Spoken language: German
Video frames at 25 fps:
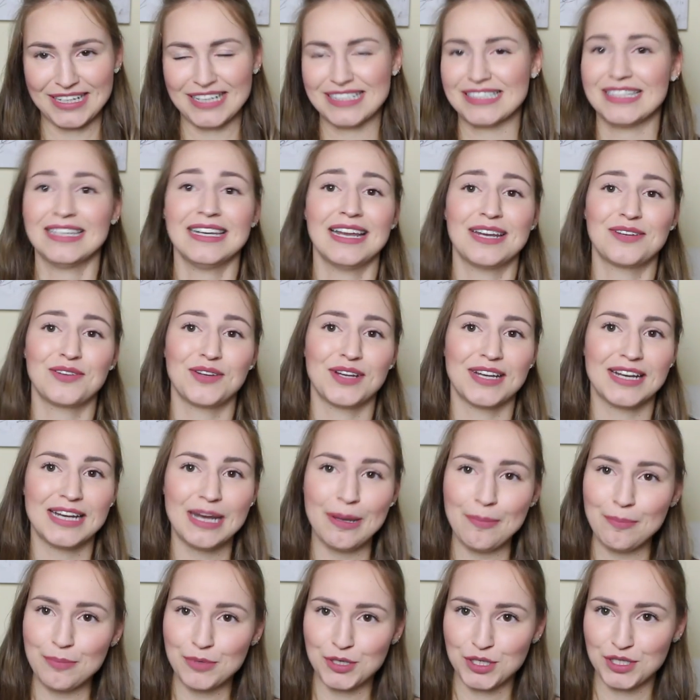Da sind natürlich
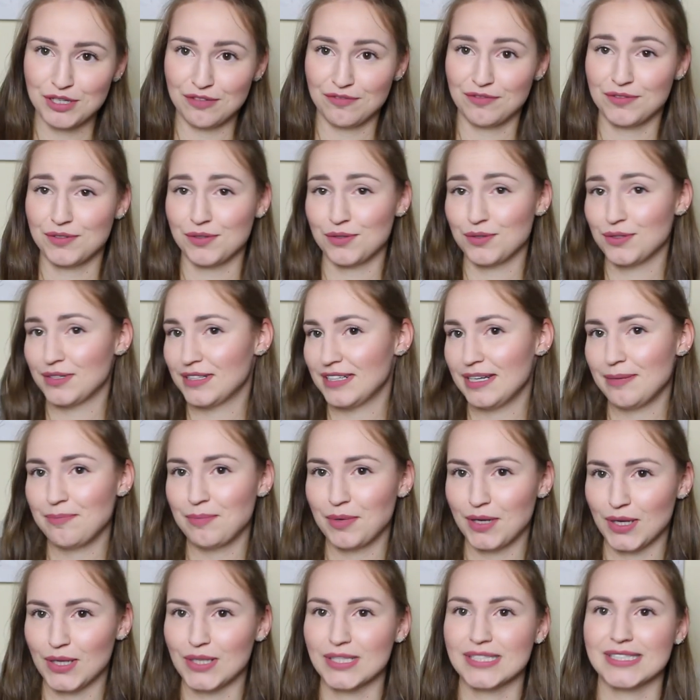Lippenstifte und
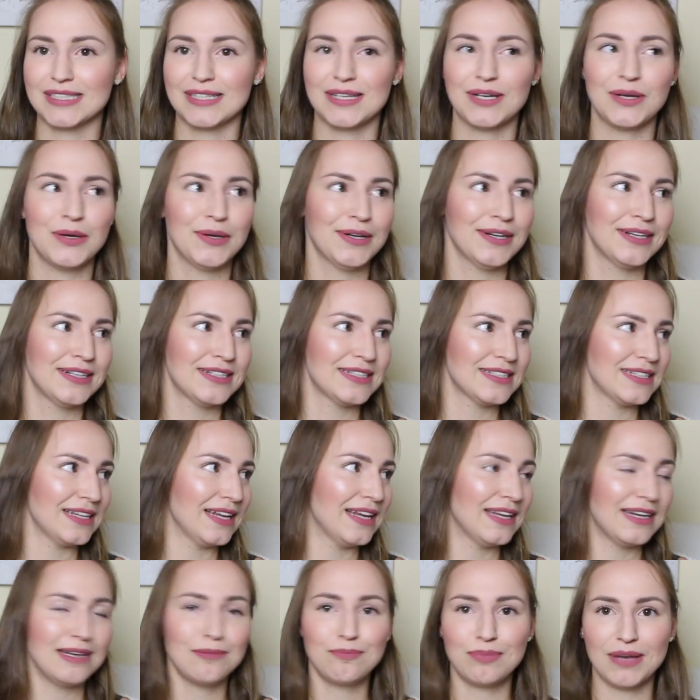Lipglosse und
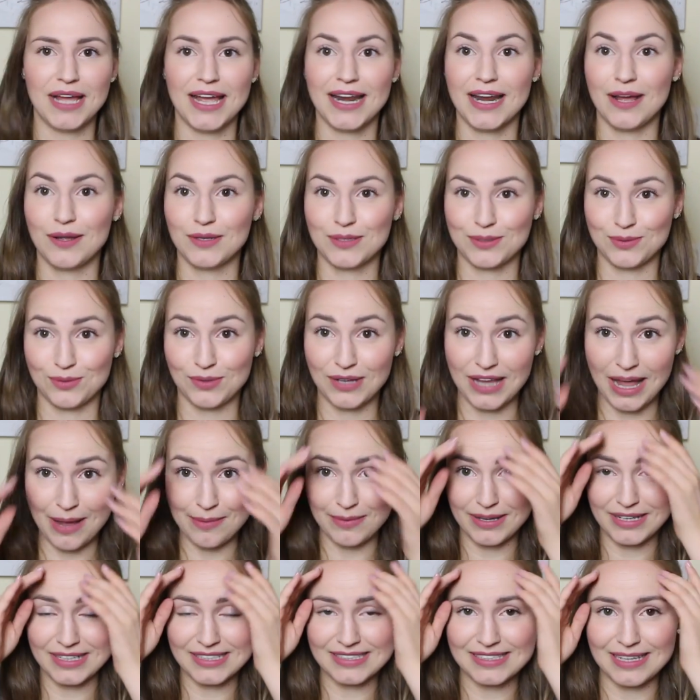äh, Lipliner und so ein
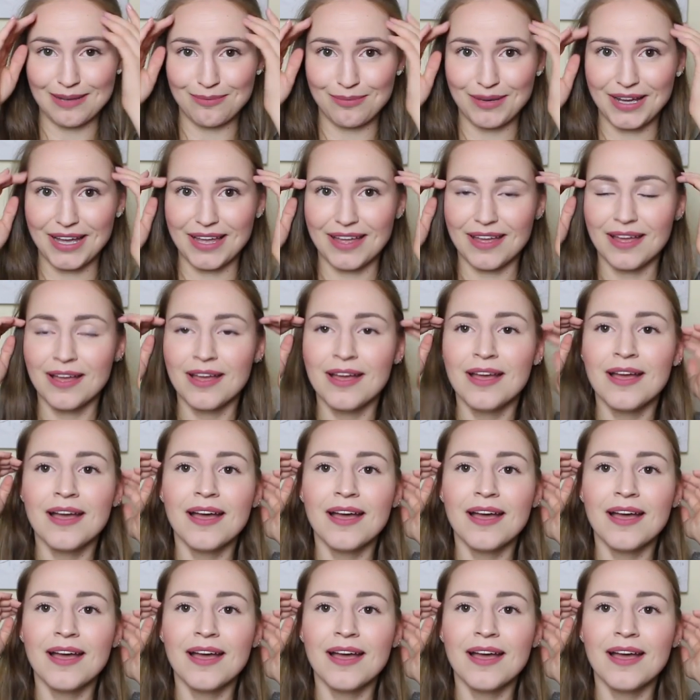Kram alles dabei.